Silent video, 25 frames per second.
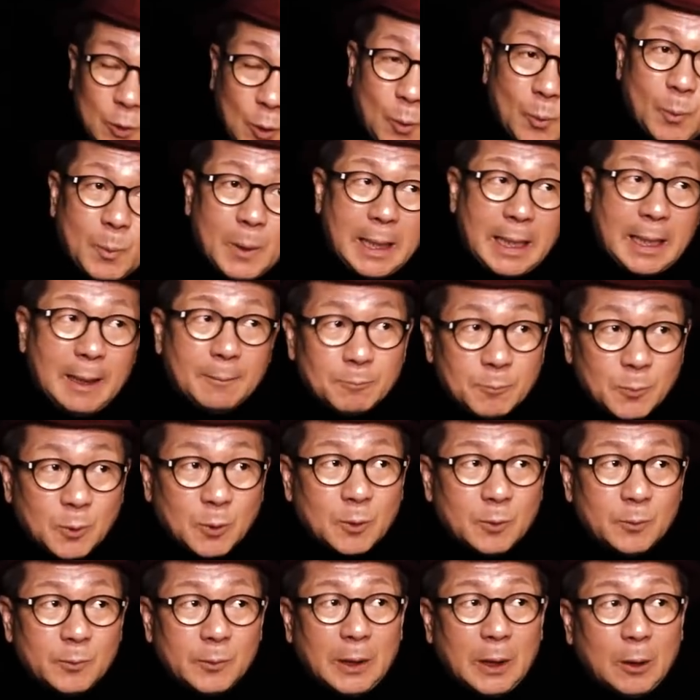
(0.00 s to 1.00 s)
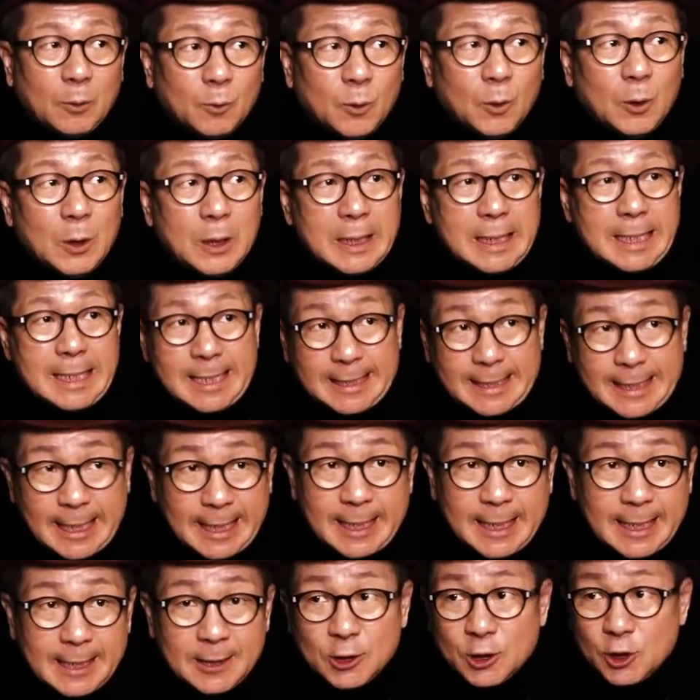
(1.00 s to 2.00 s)
욕만 안 먹으면 되고
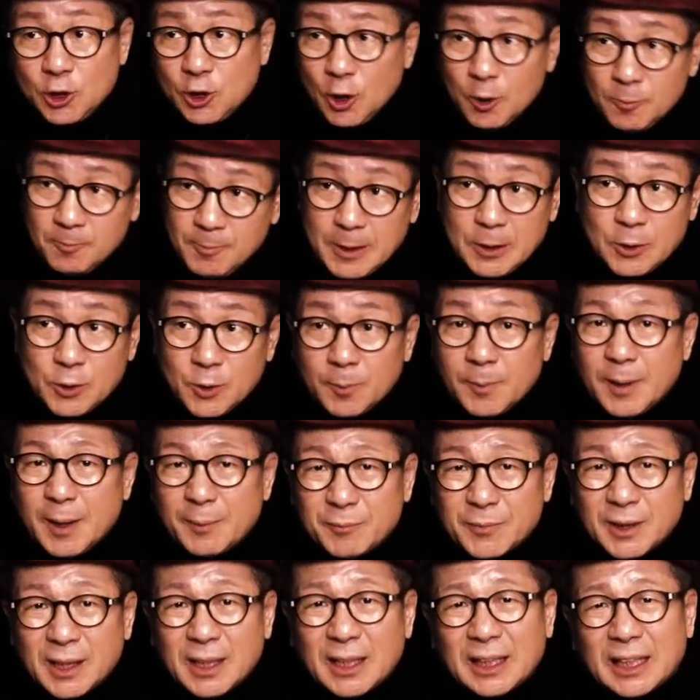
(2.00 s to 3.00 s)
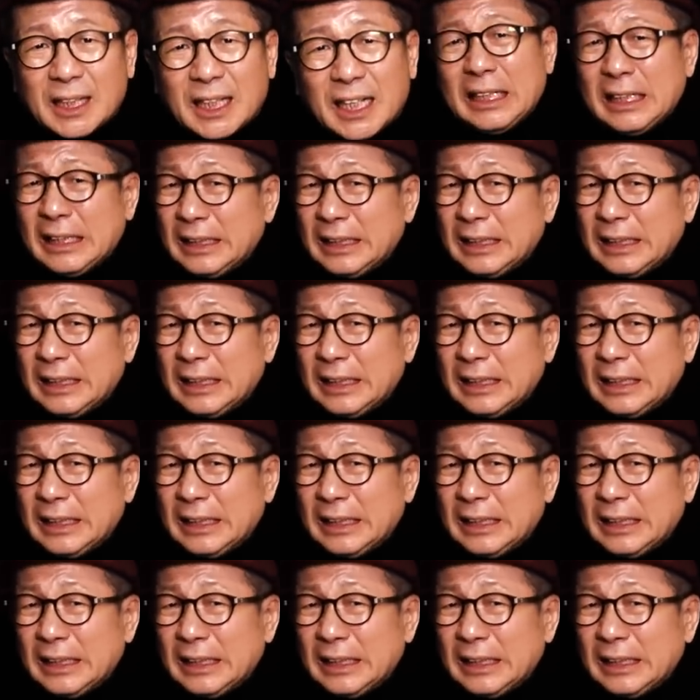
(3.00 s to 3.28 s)
잘하는 척만 좀 하면 된다.